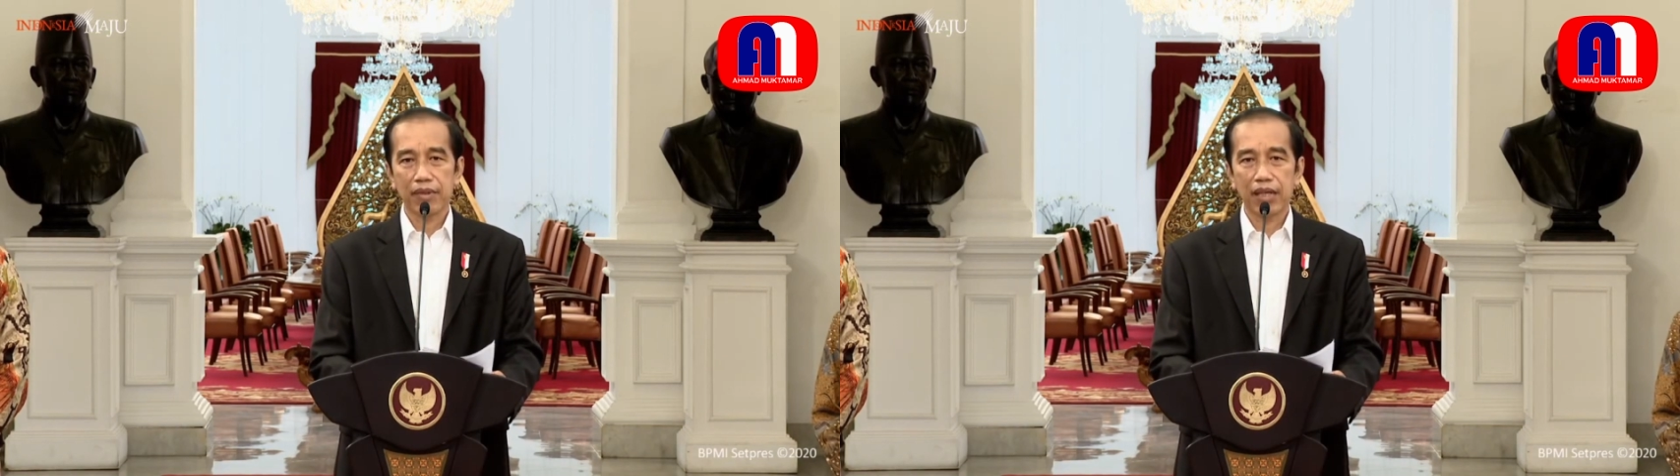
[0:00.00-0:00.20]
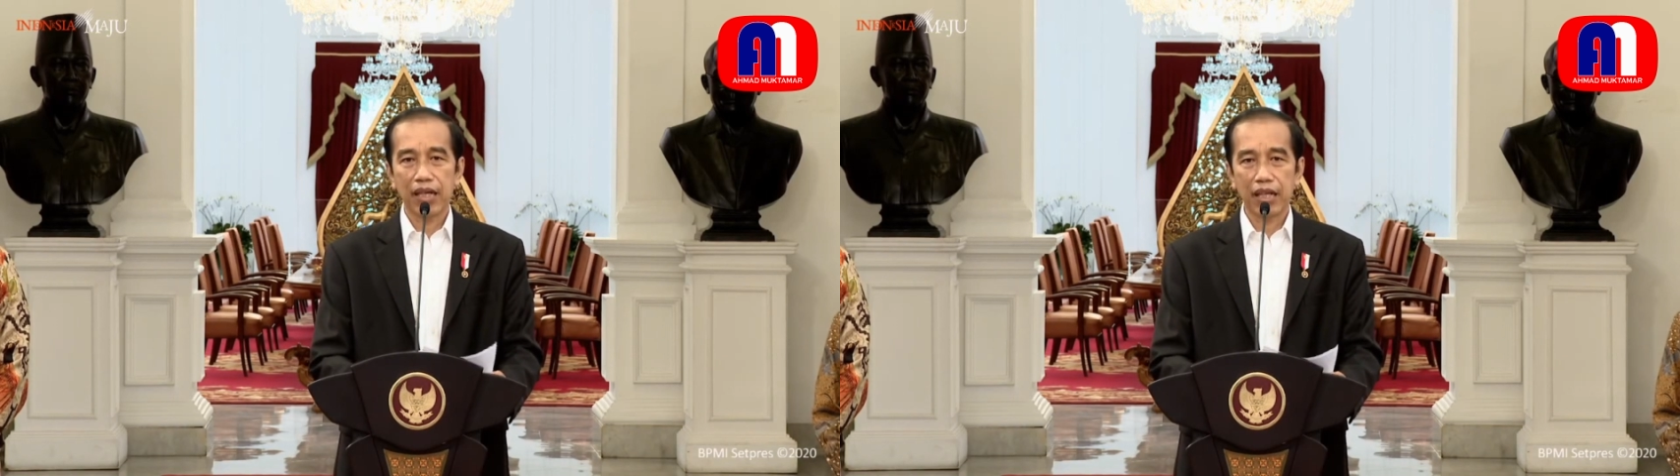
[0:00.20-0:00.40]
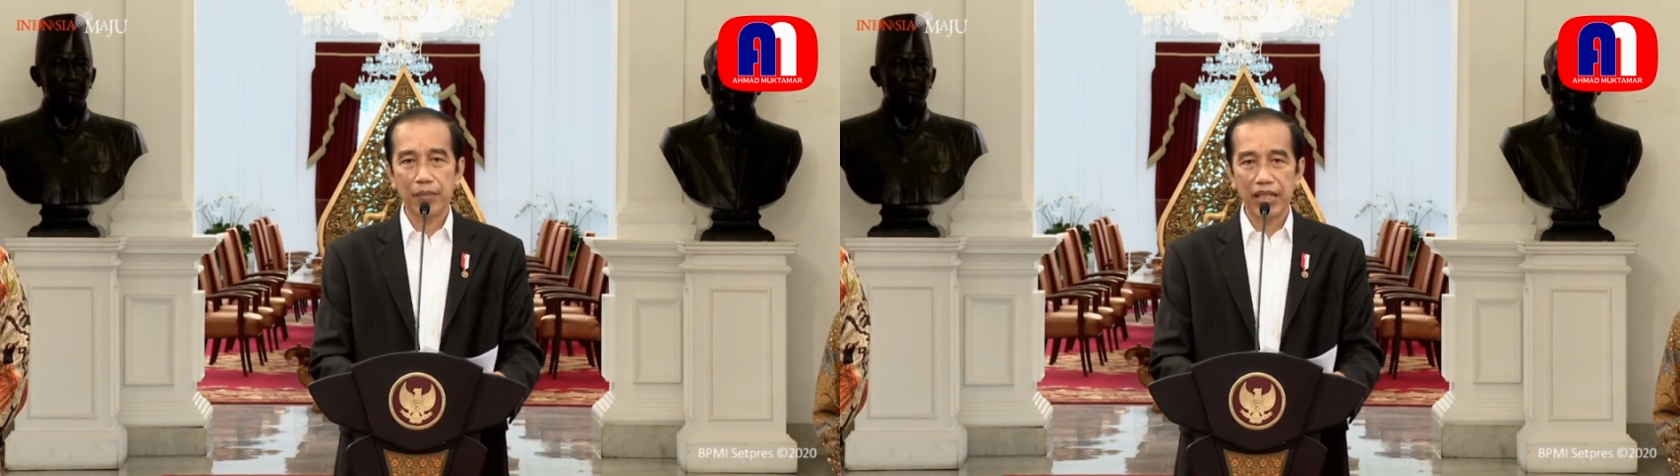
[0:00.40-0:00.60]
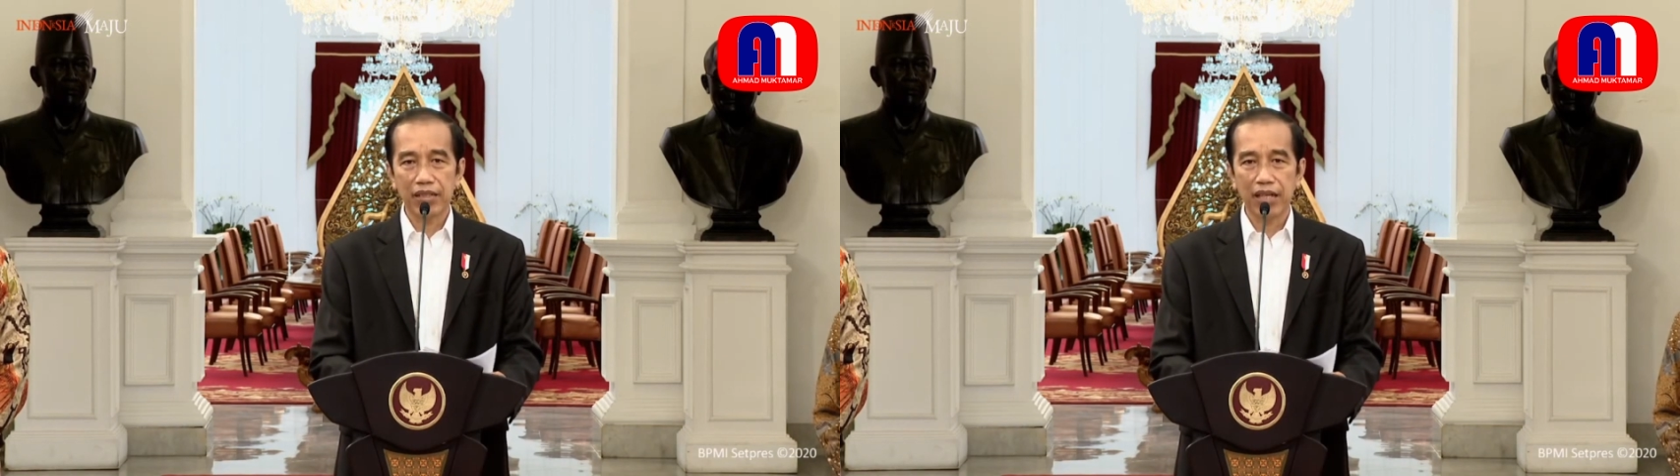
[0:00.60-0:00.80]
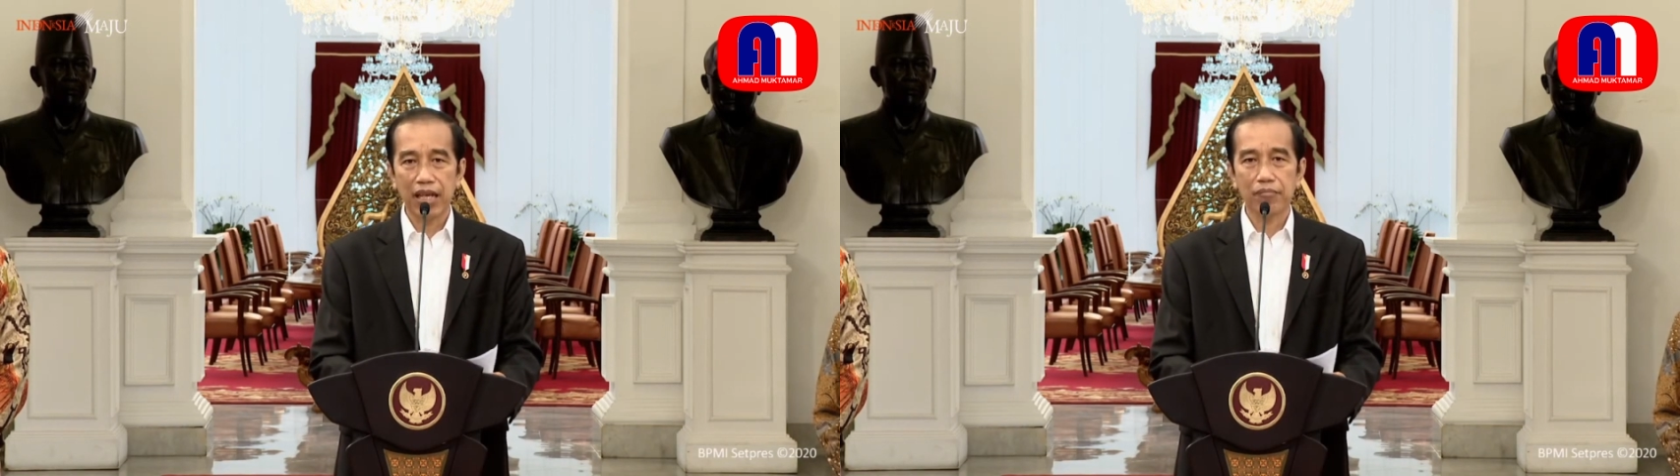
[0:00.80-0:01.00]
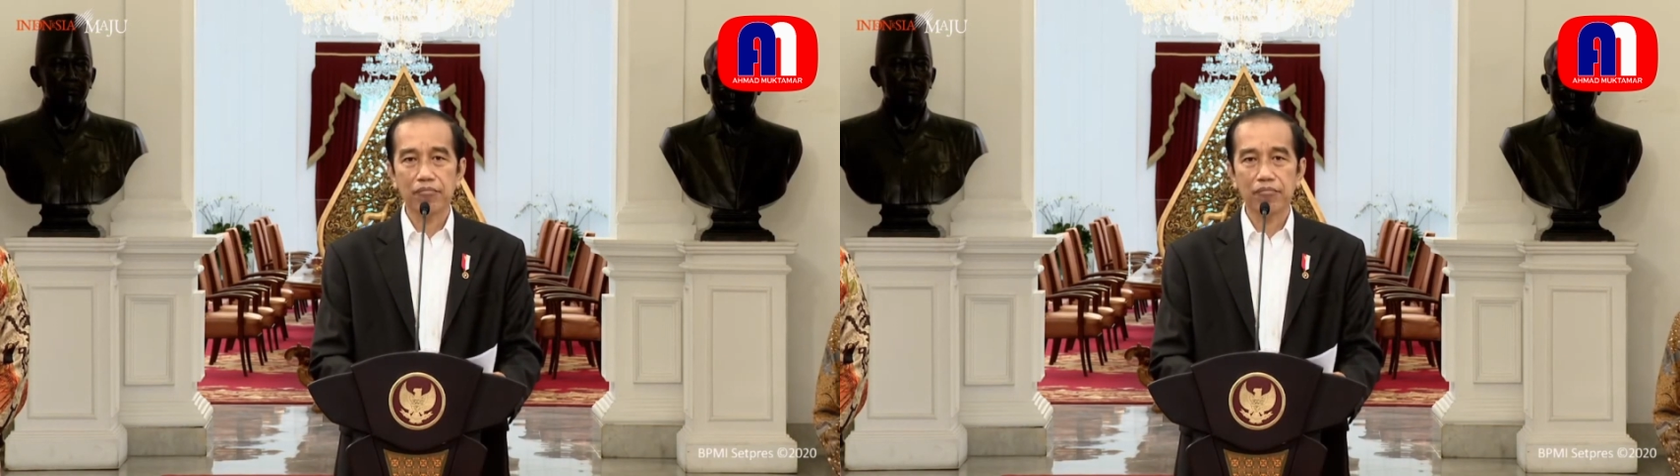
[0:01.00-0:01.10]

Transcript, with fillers: agama Islam,